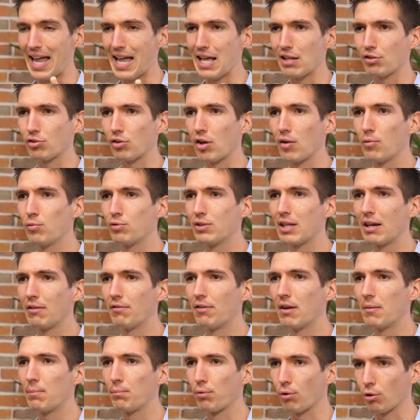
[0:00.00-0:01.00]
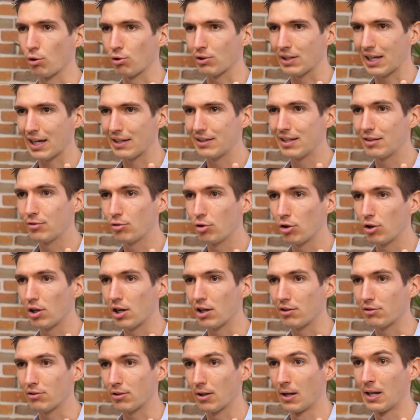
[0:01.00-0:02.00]
Est-ce que vous avez pour le trading de
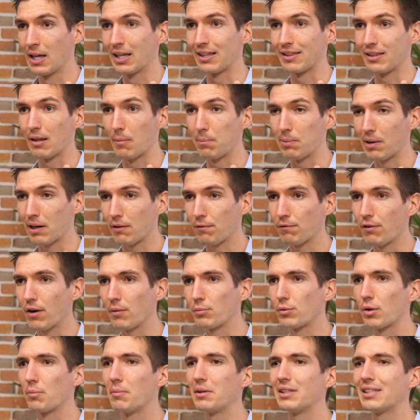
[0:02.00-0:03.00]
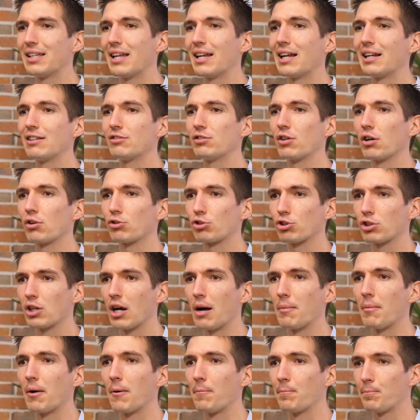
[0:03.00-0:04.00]
cotes des plateformes de betting exchange
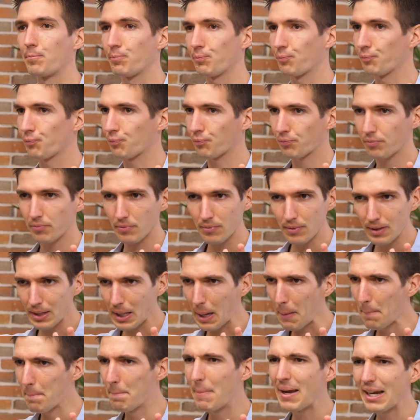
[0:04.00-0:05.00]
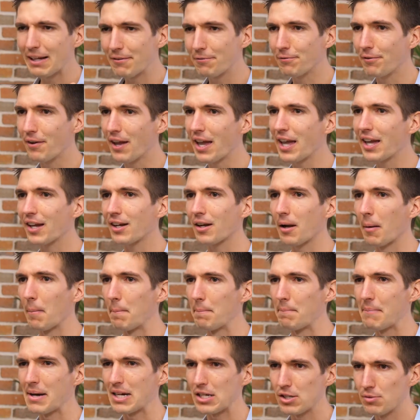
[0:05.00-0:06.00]
comme Betfair,
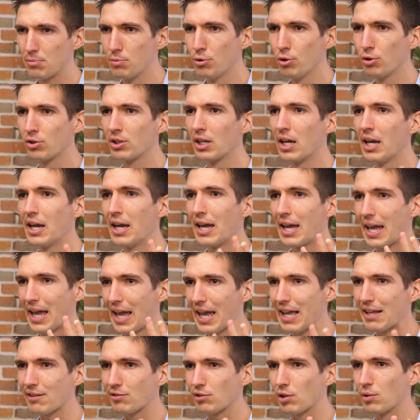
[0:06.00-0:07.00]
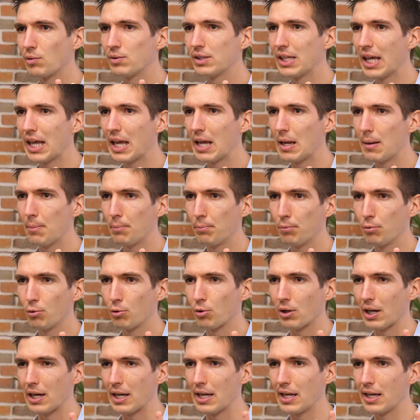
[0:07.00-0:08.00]
Matchbook est-ce que vous avez
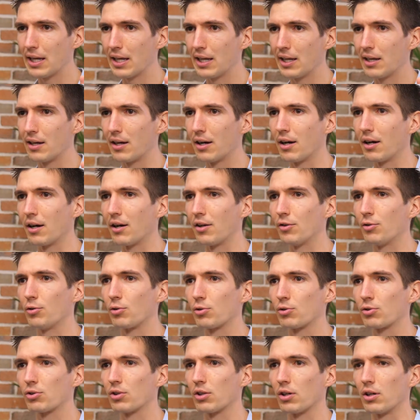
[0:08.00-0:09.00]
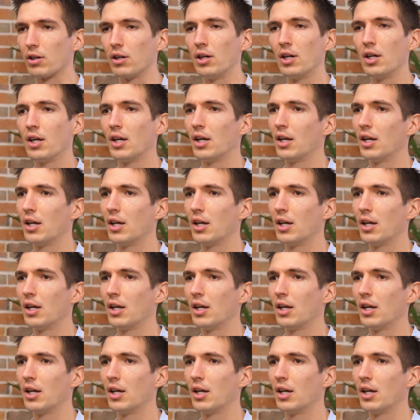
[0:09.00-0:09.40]
pour les euh, donc, euh,